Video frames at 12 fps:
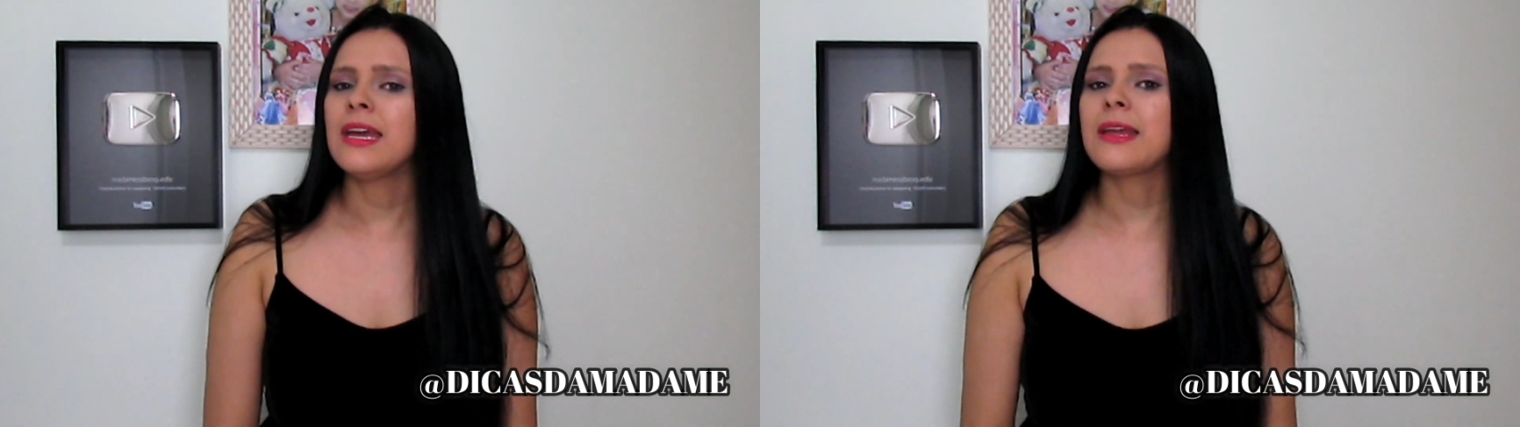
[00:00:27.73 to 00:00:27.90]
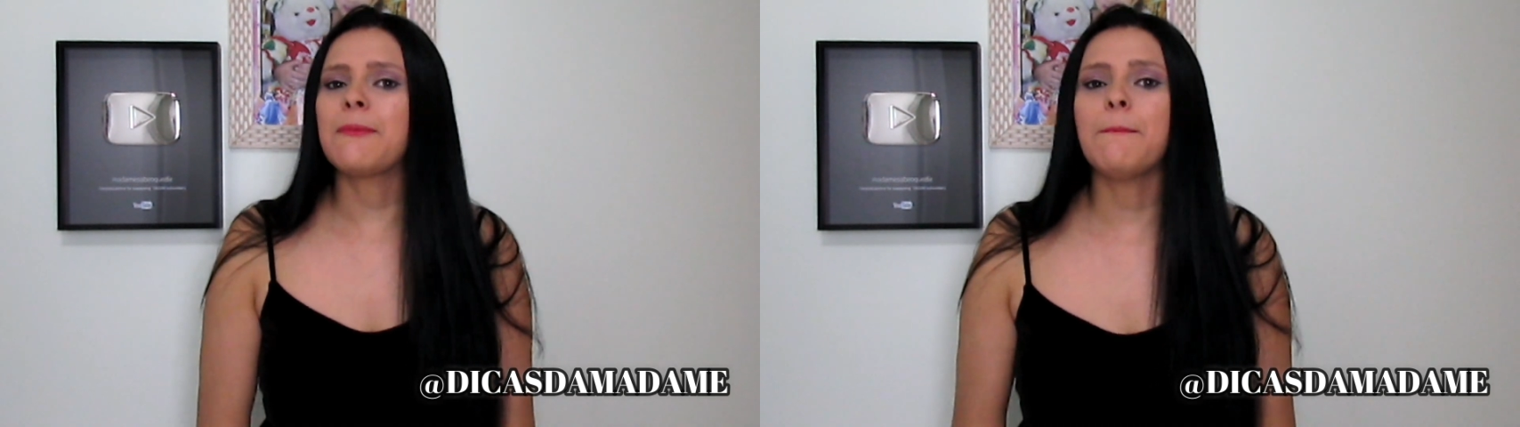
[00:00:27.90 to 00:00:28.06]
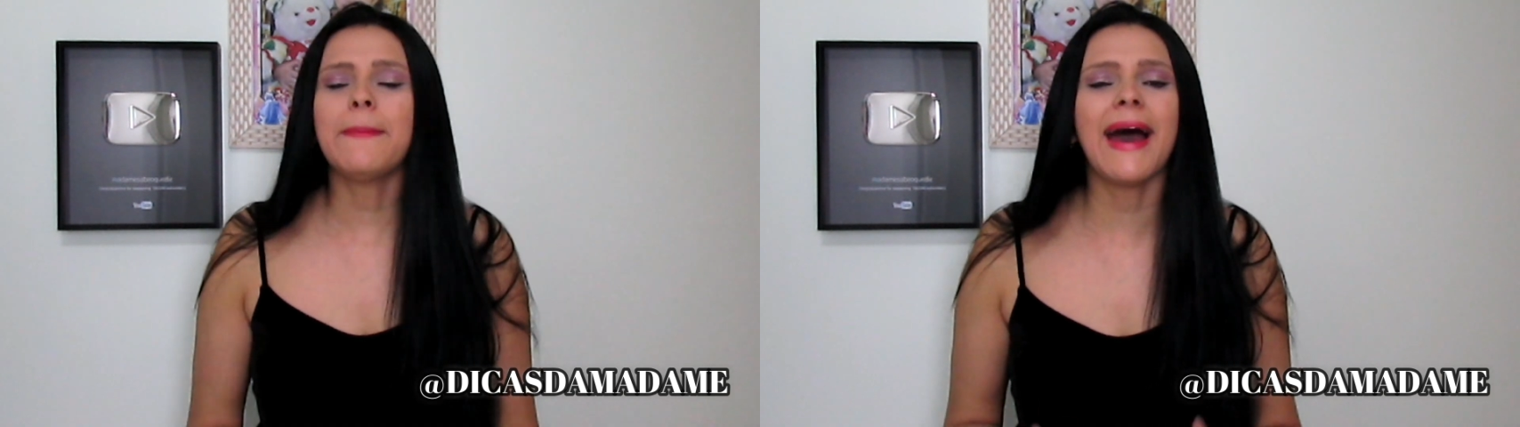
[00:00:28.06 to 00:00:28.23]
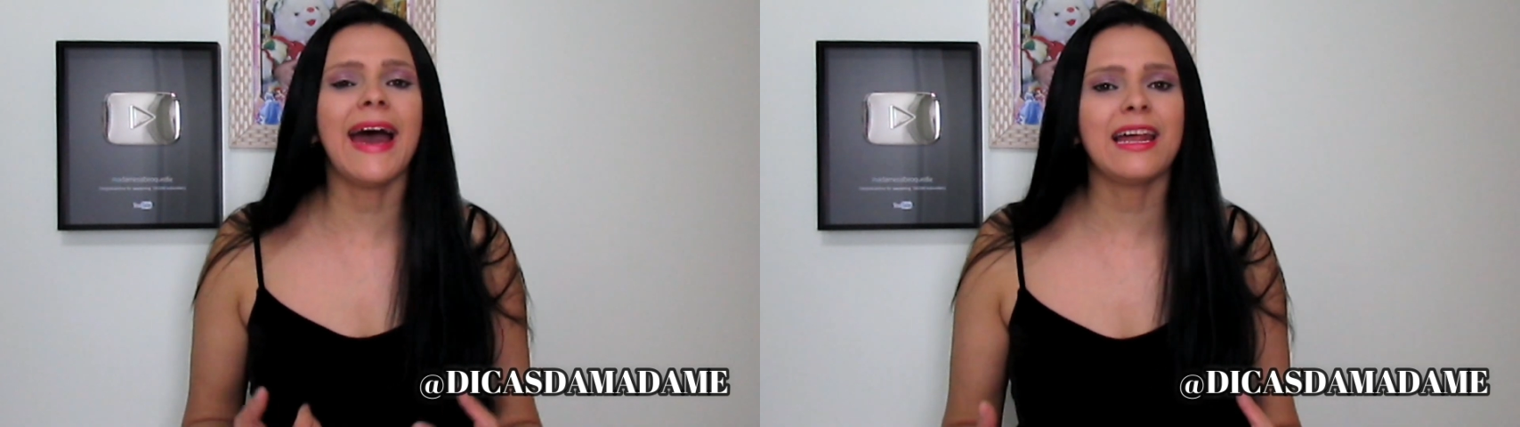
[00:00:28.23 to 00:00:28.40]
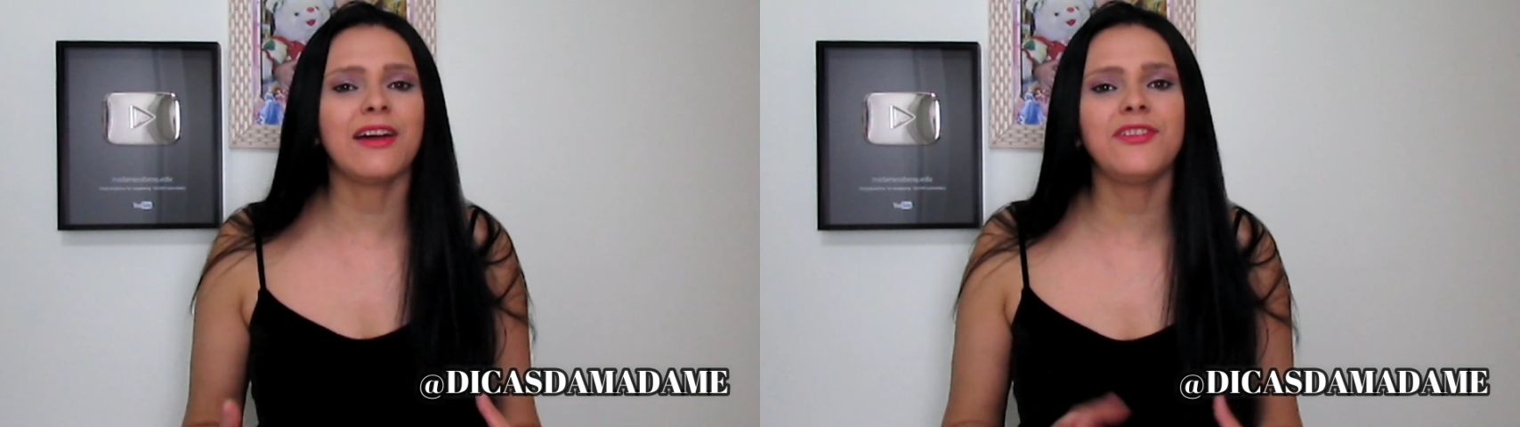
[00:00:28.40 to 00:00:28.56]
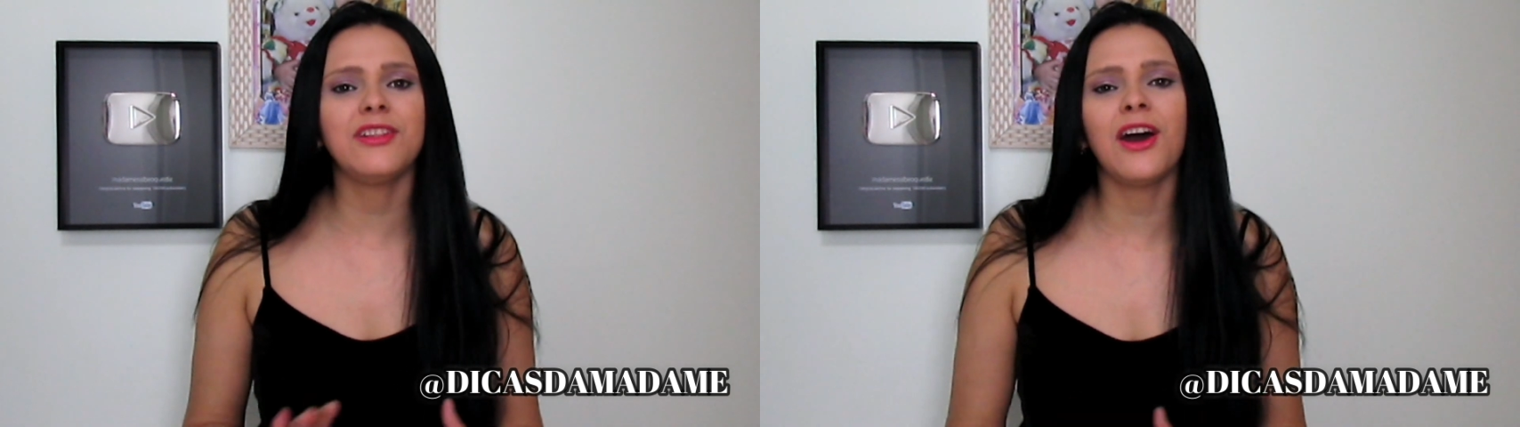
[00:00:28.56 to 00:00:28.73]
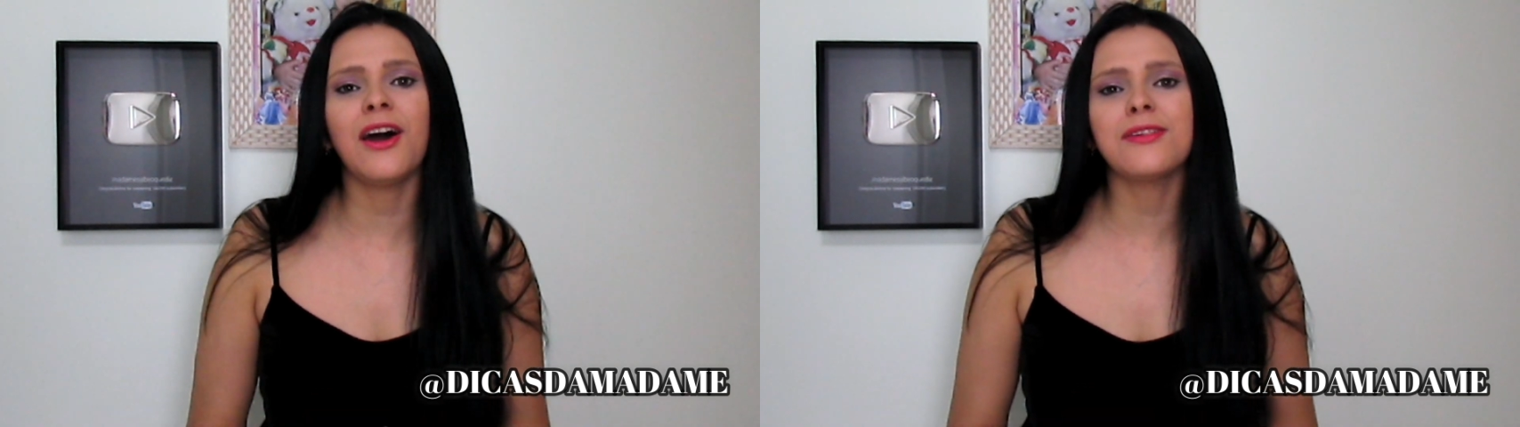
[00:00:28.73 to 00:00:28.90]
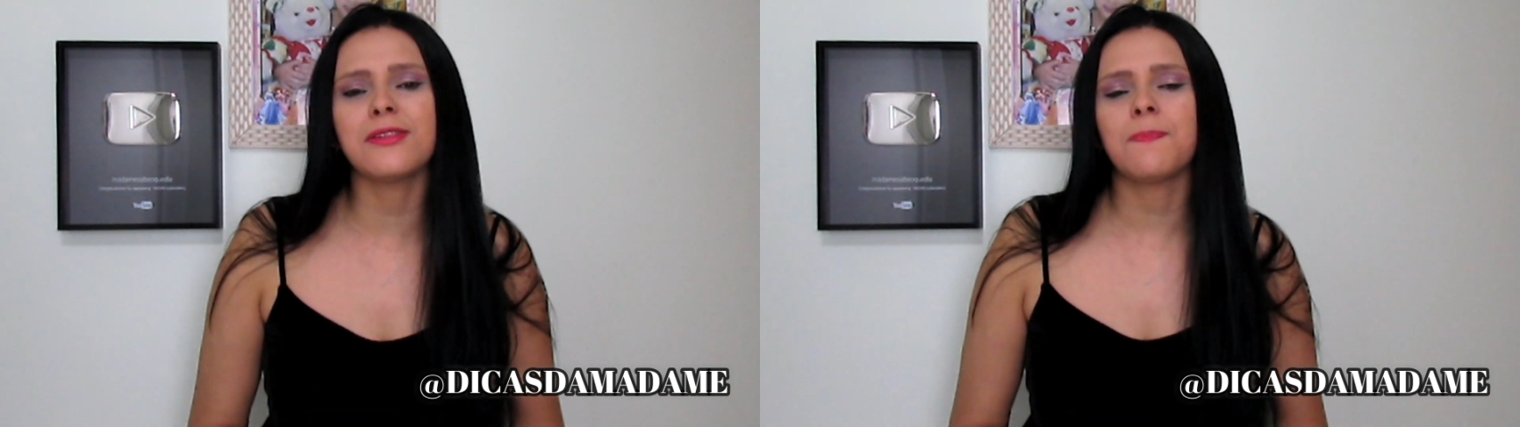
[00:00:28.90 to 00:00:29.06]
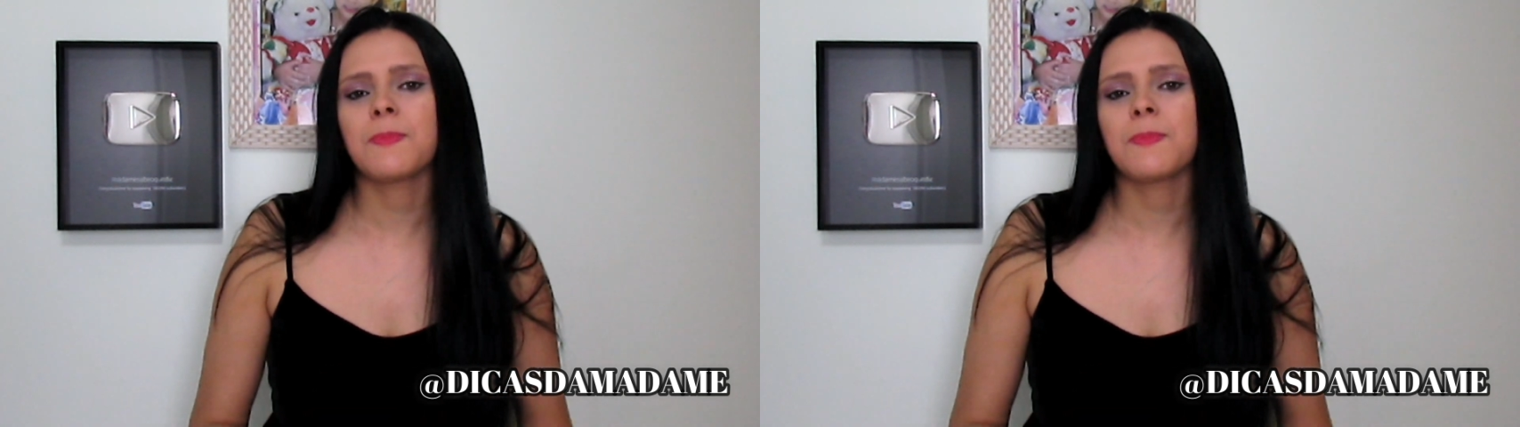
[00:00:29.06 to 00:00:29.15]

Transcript: maravilhosas